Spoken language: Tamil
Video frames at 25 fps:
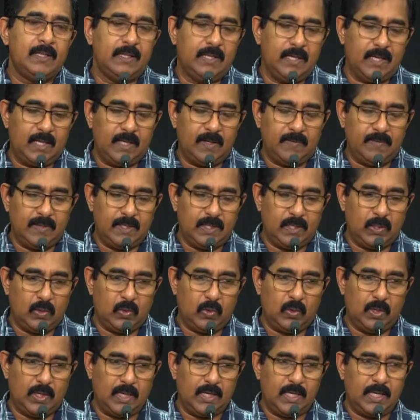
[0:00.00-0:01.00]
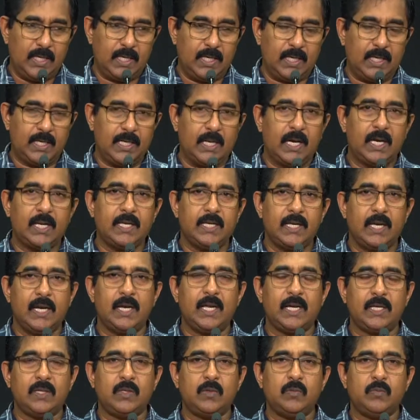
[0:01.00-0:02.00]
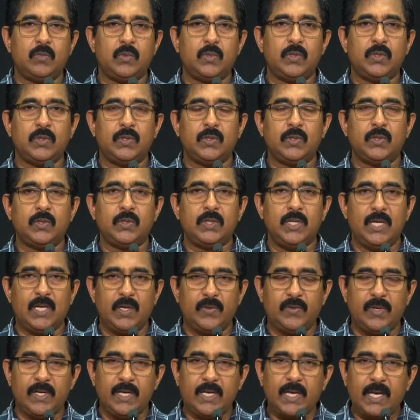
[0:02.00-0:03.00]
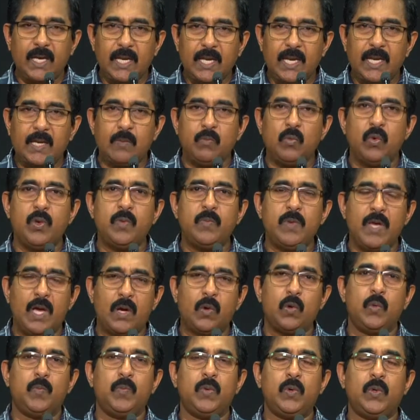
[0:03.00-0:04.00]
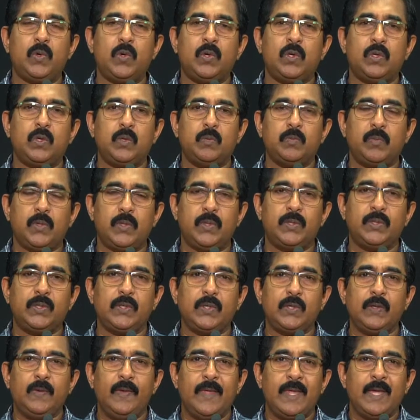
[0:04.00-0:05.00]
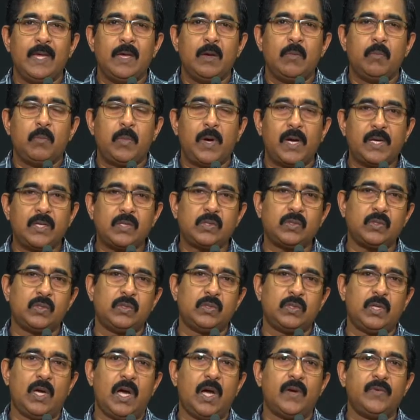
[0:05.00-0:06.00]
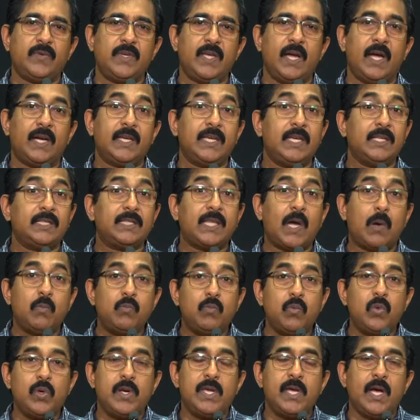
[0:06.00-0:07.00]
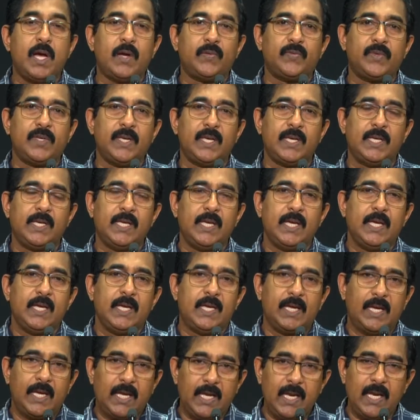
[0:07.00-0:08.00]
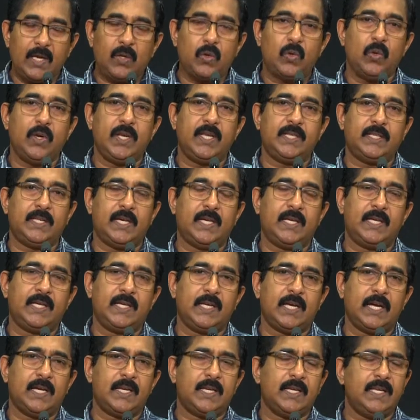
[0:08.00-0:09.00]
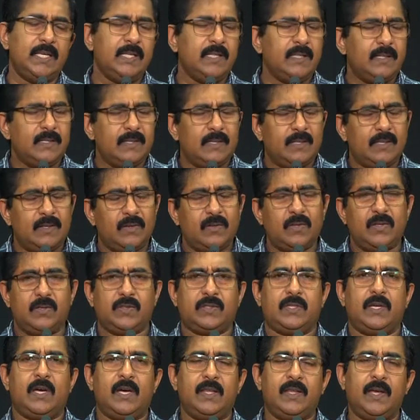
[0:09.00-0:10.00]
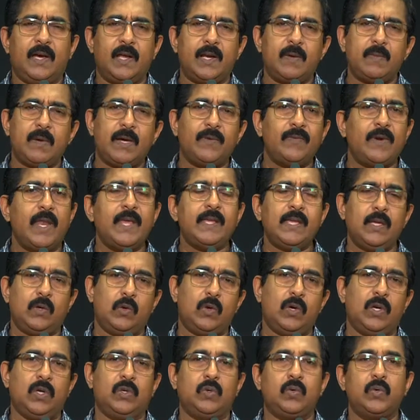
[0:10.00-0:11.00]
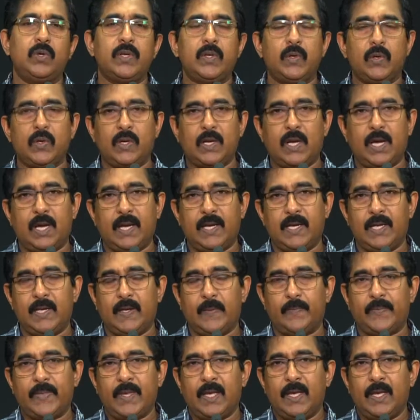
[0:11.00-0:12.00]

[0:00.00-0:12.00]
தேவனுக்குள்ளே நான் நடக்கும் பொழுது தேவனுக்கு என்னை முழுமையாக ஒப்பு கொடுக்கும் பொழுது பர்சுத்த ஆவியாகிய தம்முடைய ஆவியை எனக்குள்ளே தருகிறார் இது ஒரு சாதாரணமாக விளங்கி கொள்ளக்கூடிய ஒரு காரியம்